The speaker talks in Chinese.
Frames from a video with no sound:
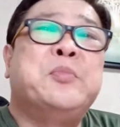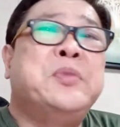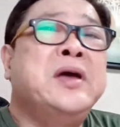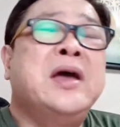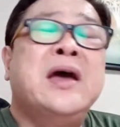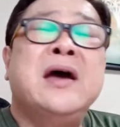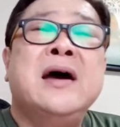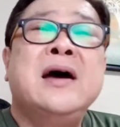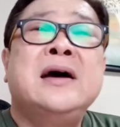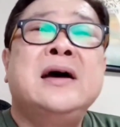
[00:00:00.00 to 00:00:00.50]

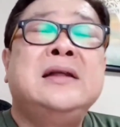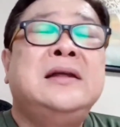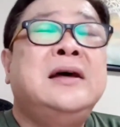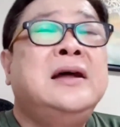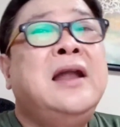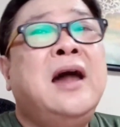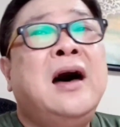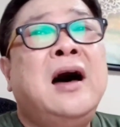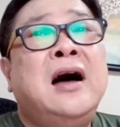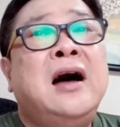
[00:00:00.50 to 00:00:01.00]
别的
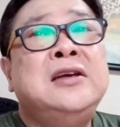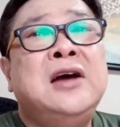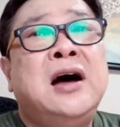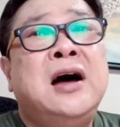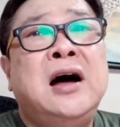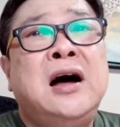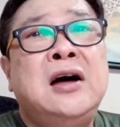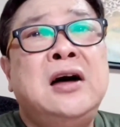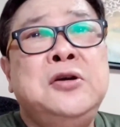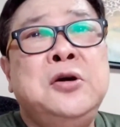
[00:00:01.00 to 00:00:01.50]
那
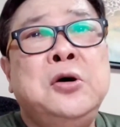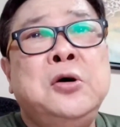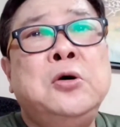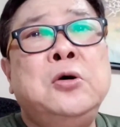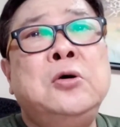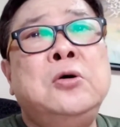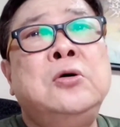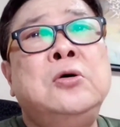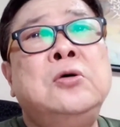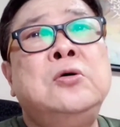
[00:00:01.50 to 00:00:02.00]
呀
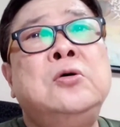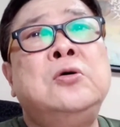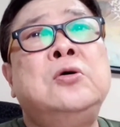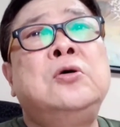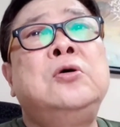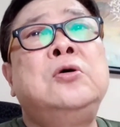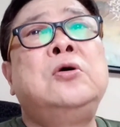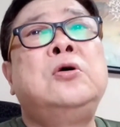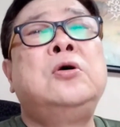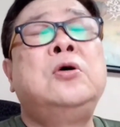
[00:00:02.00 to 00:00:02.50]

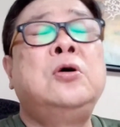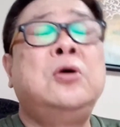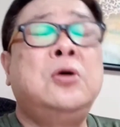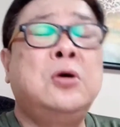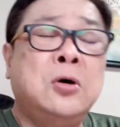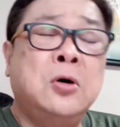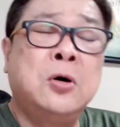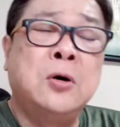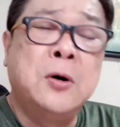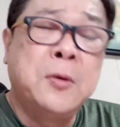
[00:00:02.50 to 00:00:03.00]

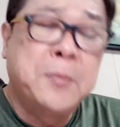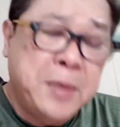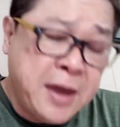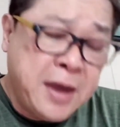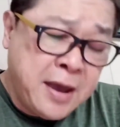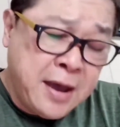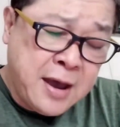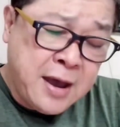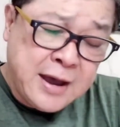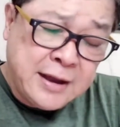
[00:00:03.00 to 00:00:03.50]
哟，
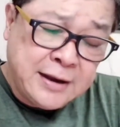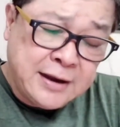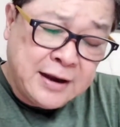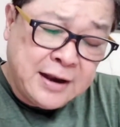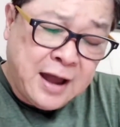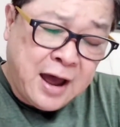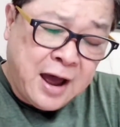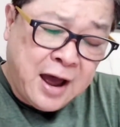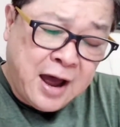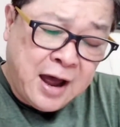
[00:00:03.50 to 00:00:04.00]
别的
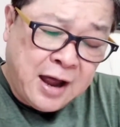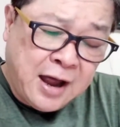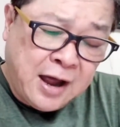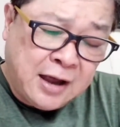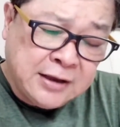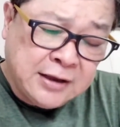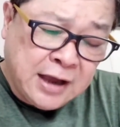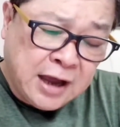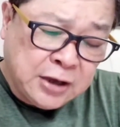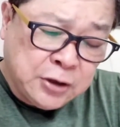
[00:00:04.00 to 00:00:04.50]
那
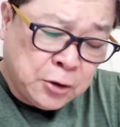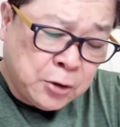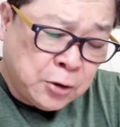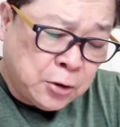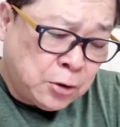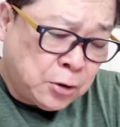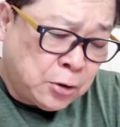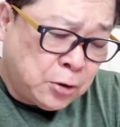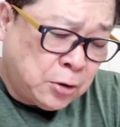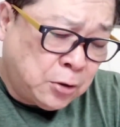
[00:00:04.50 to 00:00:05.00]
呀
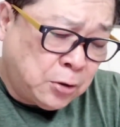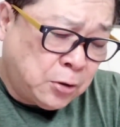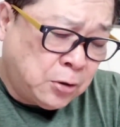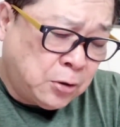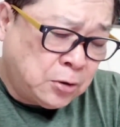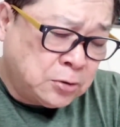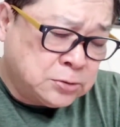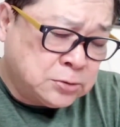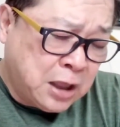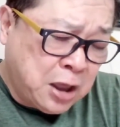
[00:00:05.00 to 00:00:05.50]

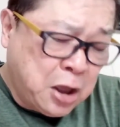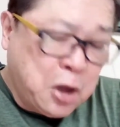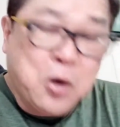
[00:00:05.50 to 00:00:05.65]
哟，